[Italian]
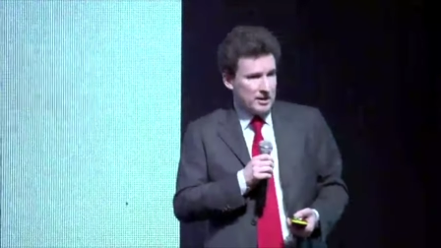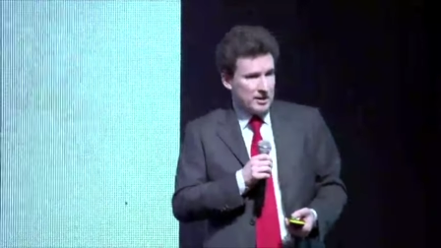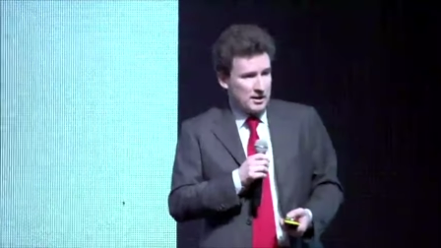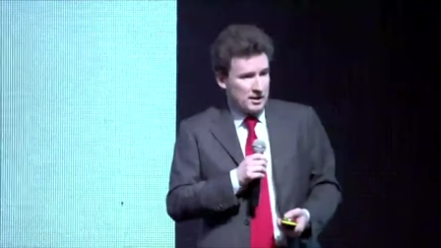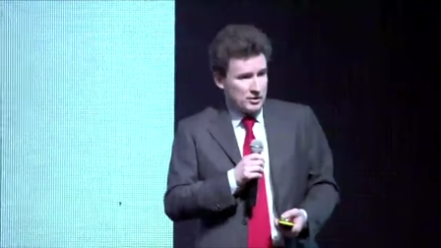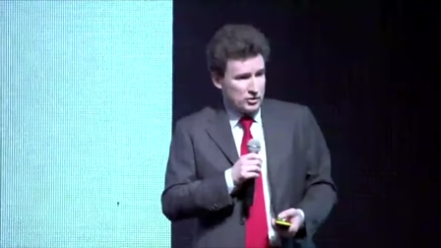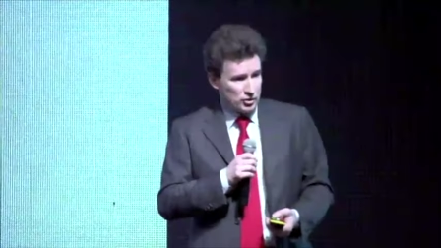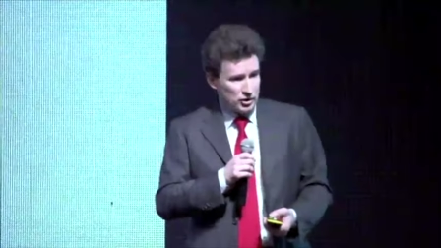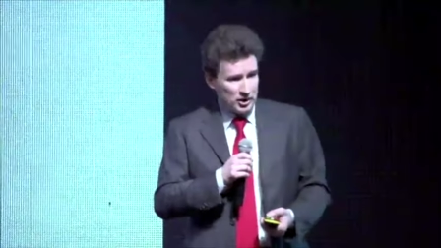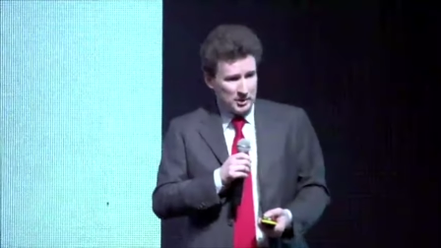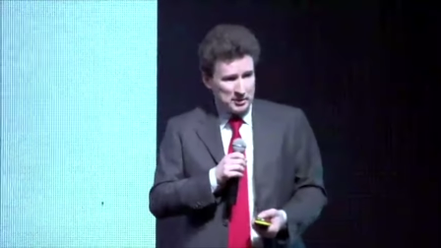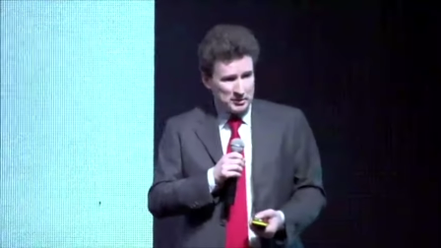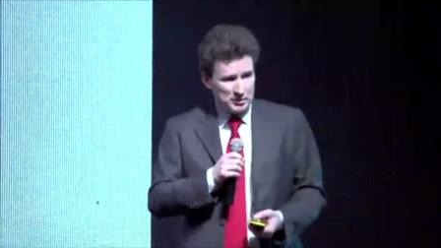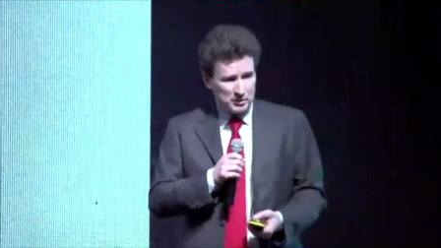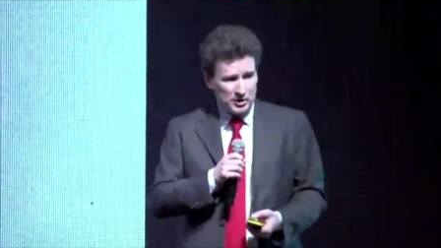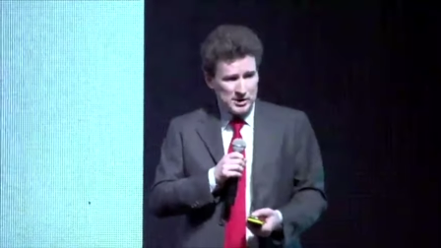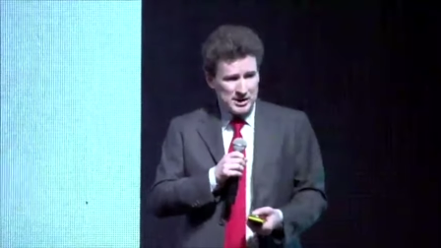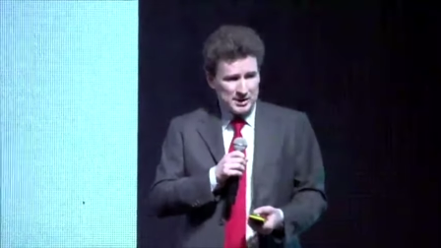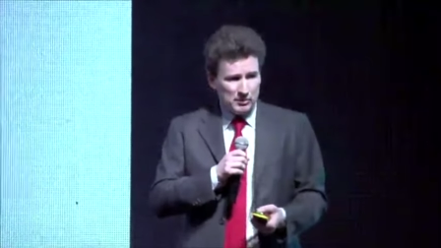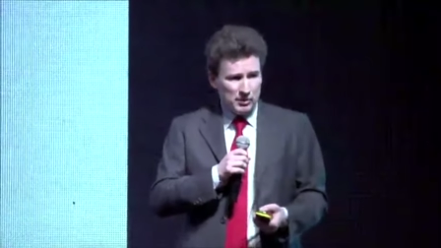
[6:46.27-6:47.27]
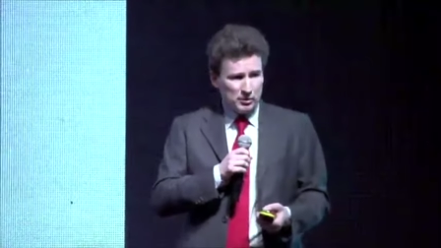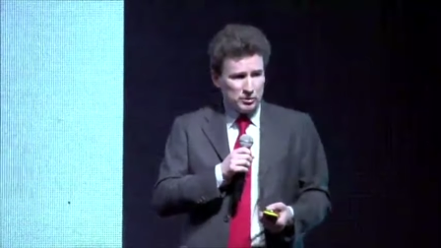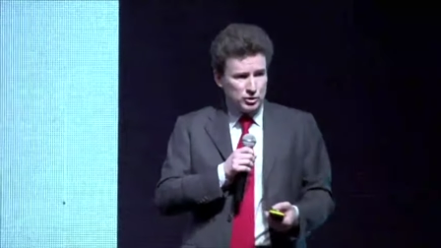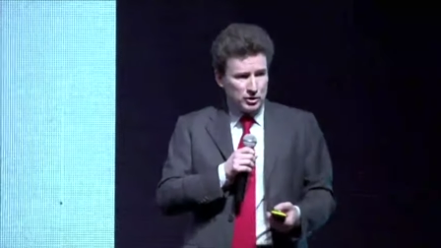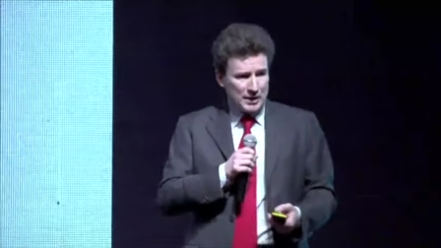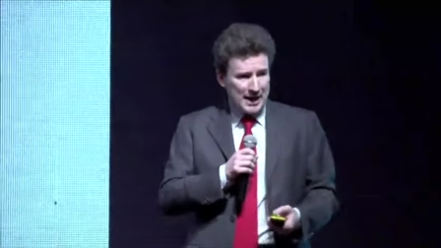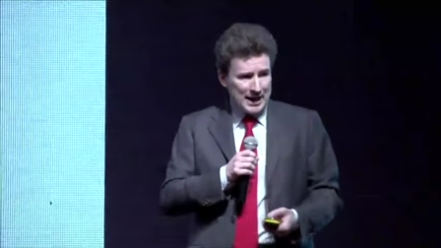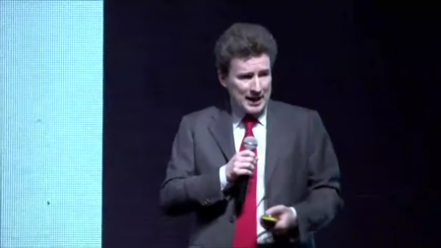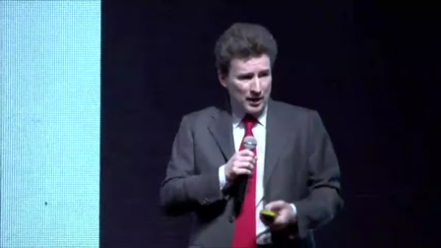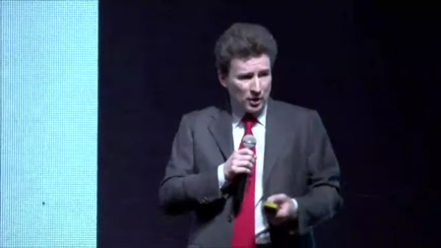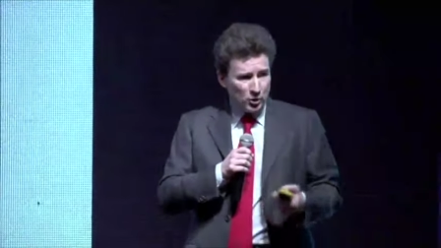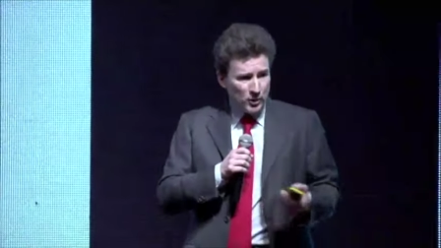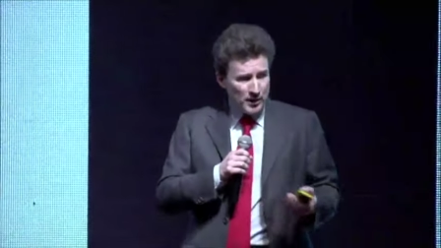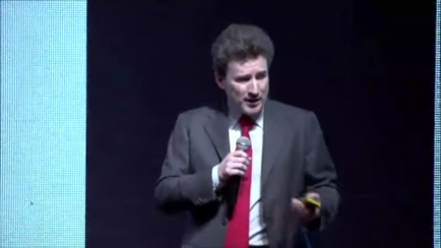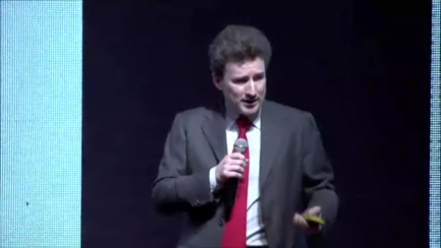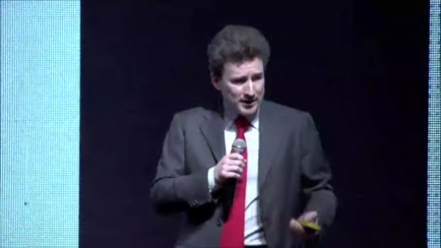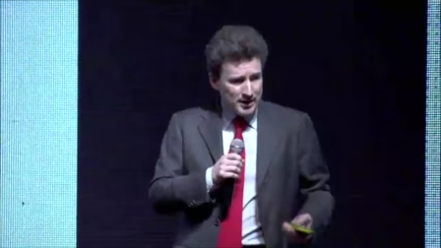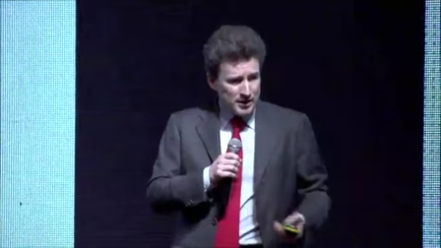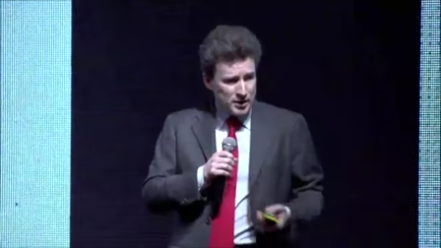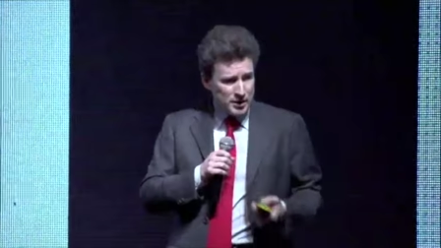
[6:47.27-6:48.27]
sono una patologia molto rara,
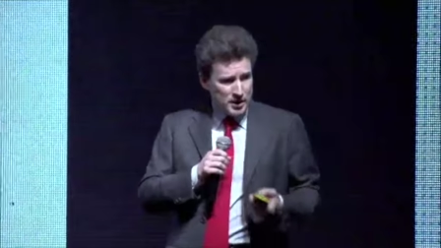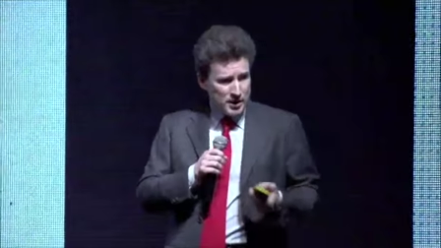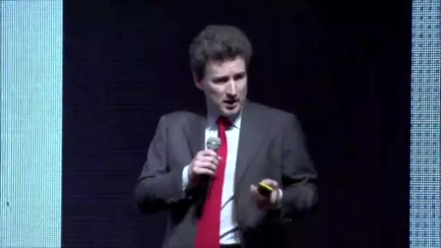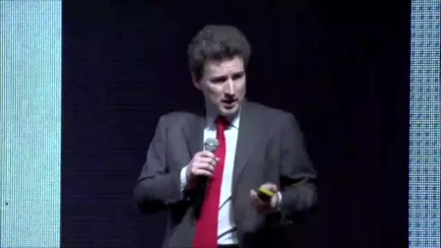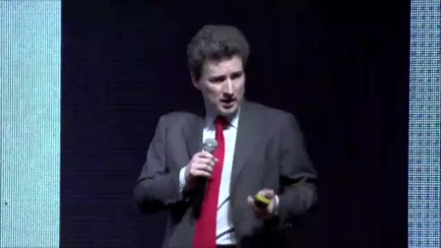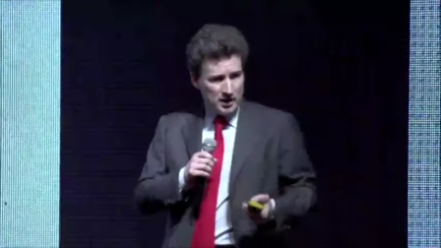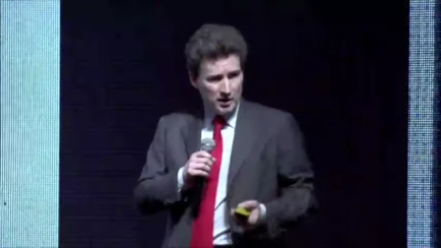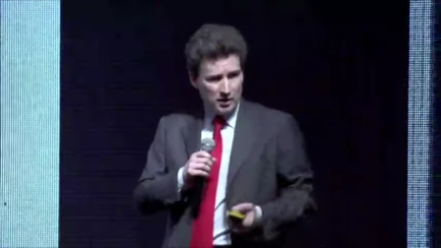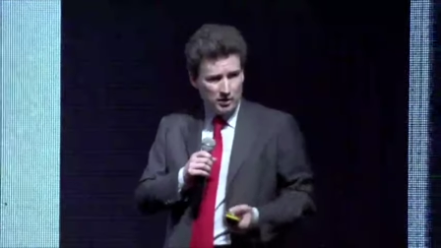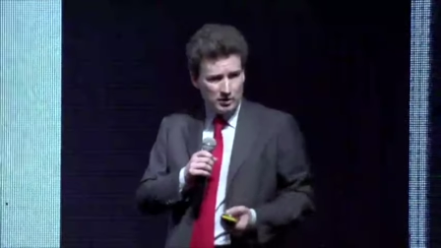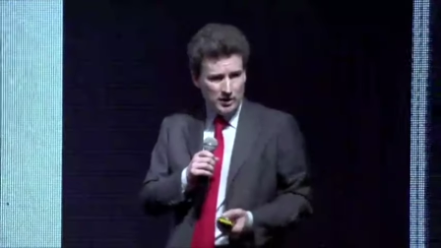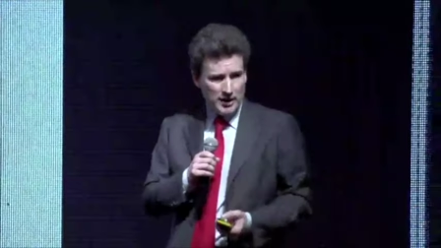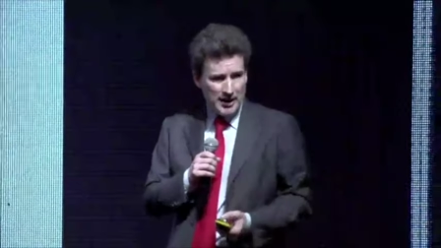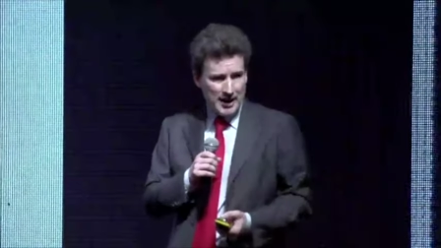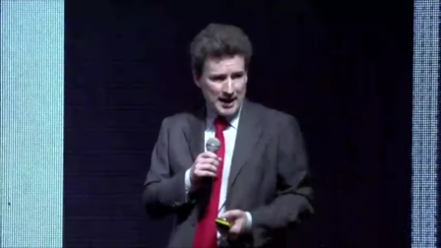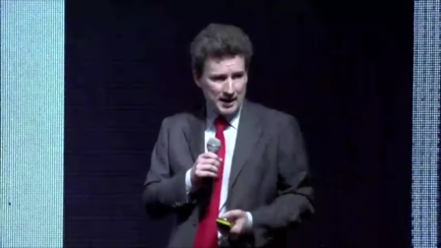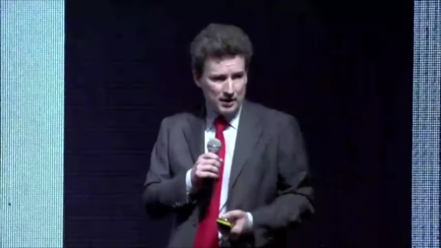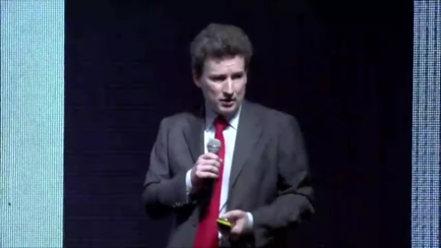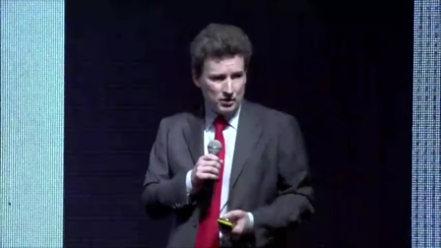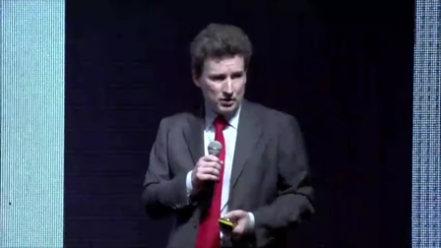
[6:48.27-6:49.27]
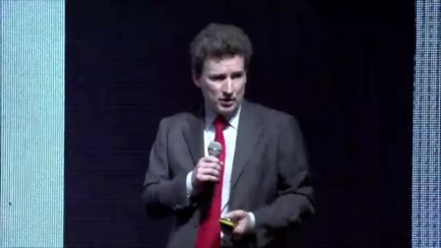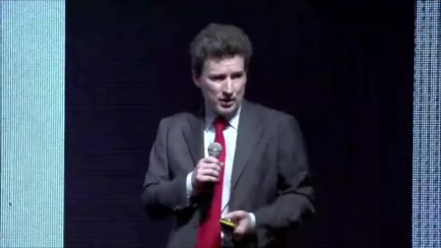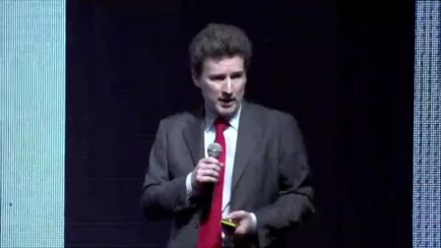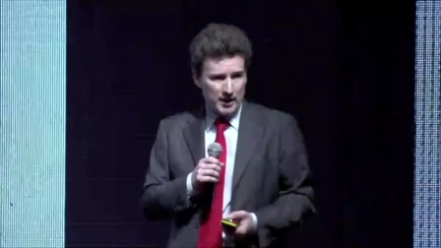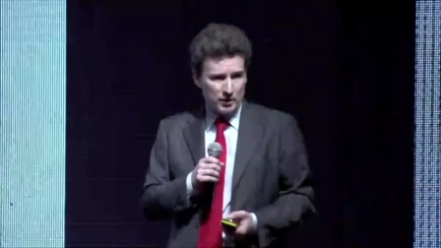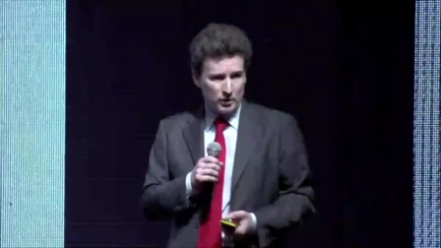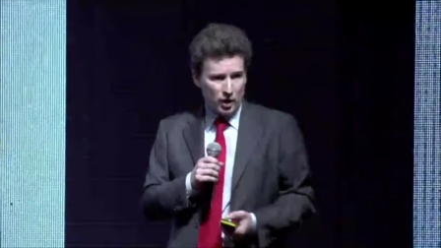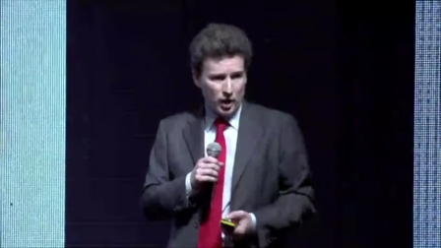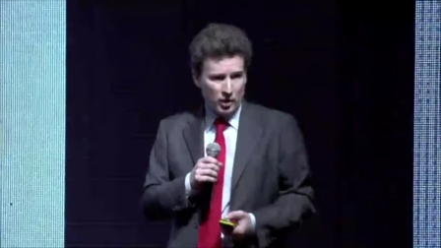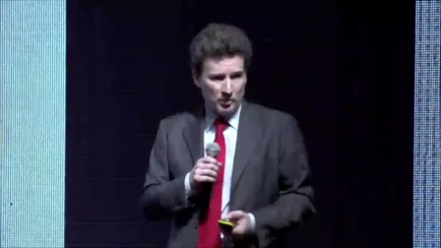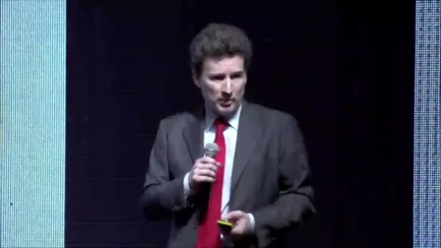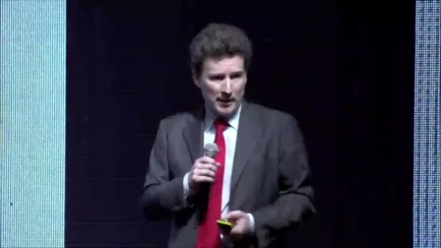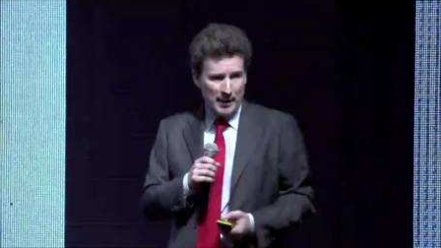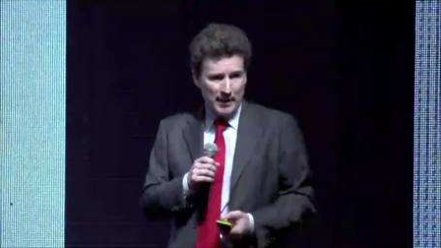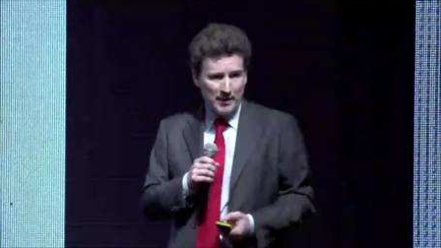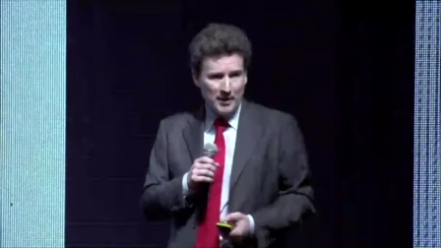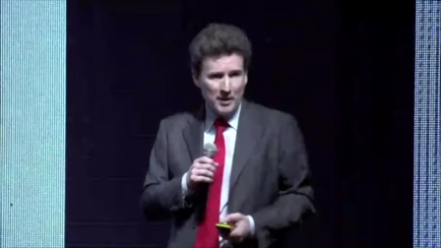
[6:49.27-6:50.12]
15 ogni anno in Europa,